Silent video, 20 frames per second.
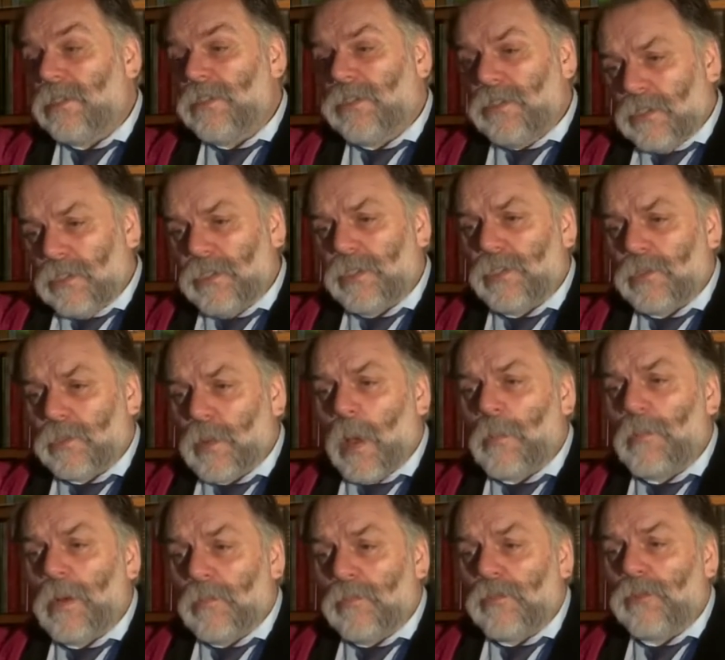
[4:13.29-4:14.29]
dość
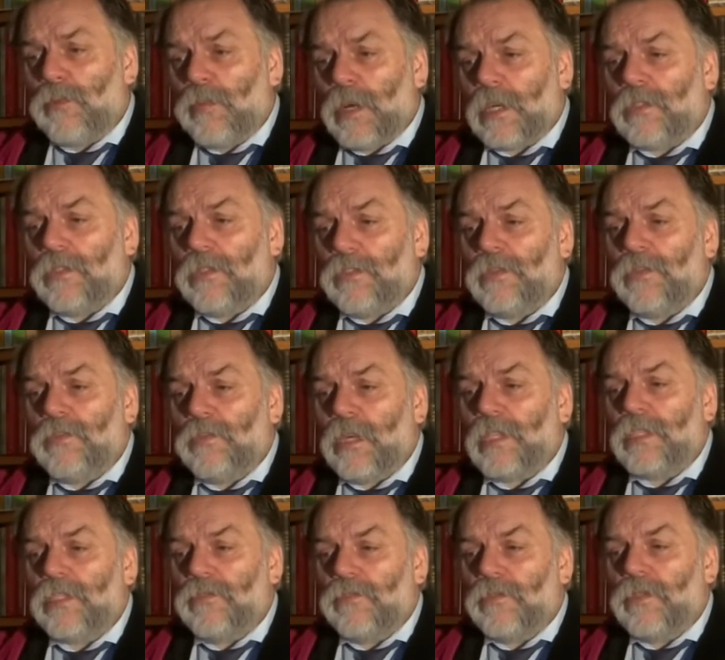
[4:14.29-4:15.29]
słaba próba
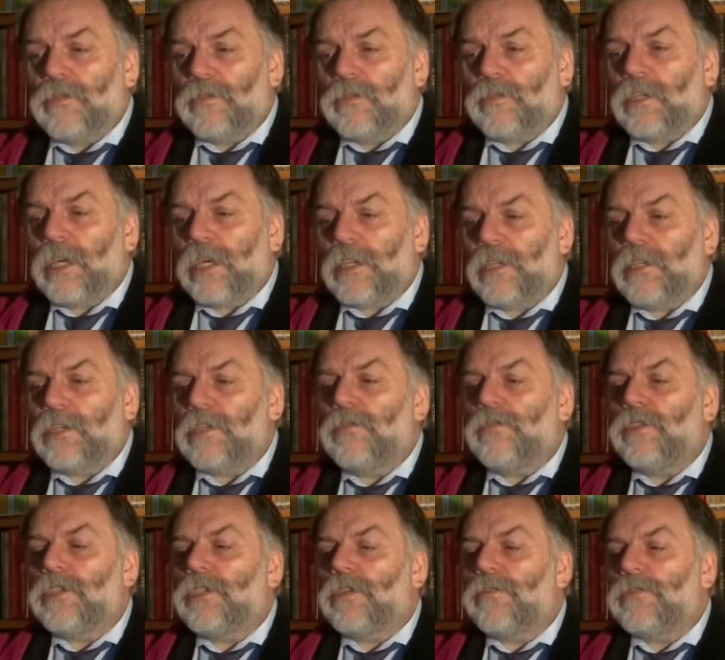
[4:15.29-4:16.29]
kontynuacji wątku
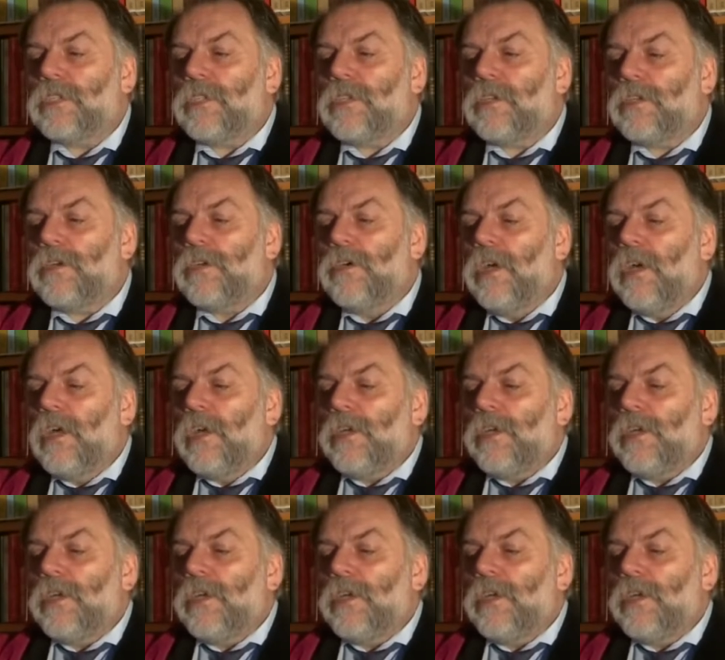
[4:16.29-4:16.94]
karierowiczowskiego